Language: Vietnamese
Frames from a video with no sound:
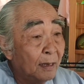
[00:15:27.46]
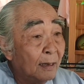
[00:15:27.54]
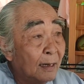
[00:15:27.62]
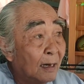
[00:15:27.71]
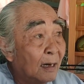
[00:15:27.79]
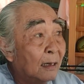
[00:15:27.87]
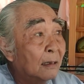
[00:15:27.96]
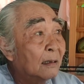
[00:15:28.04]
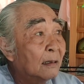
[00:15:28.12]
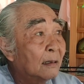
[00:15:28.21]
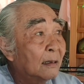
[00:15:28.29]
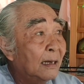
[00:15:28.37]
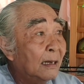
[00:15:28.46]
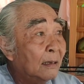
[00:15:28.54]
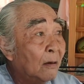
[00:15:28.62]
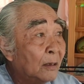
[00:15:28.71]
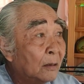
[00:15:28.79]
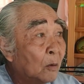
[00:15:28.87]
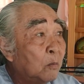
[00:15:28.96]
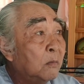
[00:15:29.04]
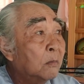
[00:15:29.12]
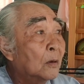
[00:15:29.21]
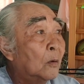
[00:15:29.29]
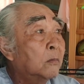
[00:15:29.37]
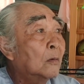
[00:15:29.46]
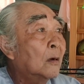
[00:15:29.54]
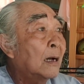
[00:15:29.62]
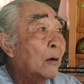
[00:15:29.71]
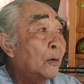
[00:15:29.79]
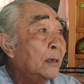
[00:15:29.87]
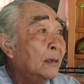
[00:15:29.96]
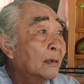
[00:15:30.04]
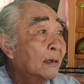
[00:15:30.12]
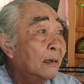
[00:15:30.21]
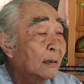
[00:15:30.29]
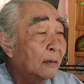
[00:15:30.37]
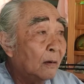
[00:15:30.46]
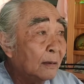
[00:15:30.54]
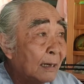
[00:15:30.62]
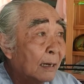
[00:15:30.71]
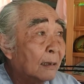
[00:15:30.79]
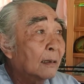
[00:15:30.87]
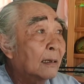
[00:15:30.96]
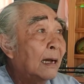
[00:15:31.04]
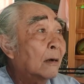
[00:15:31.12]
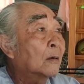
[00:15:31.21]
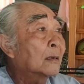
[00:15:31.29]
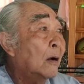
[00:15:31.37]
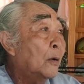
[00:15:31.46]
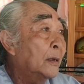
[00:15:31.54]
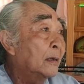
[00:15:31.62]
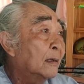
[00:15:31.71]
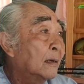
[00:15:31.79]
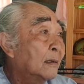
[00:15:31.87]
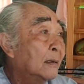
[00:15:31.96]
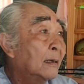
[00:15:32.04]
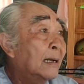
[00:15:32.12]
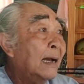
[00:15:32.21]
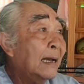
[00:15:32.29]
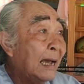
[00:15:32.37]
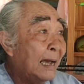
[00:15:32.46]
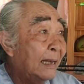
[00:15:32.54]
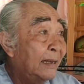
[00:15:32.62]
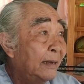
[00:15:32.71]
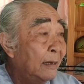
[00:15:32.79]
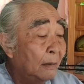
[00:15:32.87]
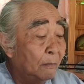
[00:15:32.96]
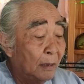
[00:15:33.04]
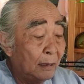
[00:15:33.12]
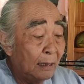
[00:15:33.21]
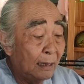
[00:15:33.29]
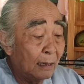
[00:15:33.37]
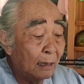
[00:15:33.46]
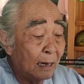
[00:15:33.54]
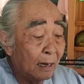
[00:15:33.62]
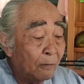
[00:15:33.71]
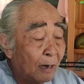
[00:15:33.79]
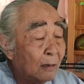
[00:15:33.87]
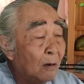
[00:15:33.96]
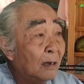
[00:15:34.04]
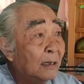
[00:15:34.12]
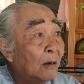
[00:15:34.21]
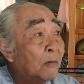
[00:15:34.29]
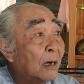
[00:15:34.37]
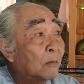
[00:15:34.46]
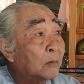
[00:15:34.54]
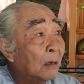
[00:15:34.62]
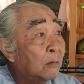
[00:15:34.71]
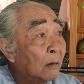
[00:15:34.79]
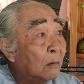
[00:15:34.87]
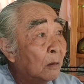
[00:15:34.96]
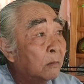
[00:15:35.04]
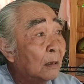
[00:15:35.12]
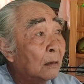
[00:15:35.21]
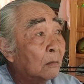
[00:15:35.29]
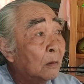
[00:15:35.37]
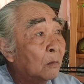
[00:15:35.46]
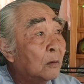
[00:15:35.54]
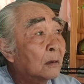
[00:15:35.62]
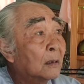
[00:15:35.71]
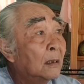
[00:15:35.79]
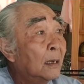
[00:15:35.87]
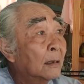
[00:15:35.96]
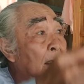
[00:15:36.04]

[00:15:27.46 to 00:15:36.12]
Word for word: thiên cơ ăn nói trúng cũng có lỗi nói trật là có tội với các ngài bởi vì à, lời Phật nói thì ông Phật ông ông ông ông, ông có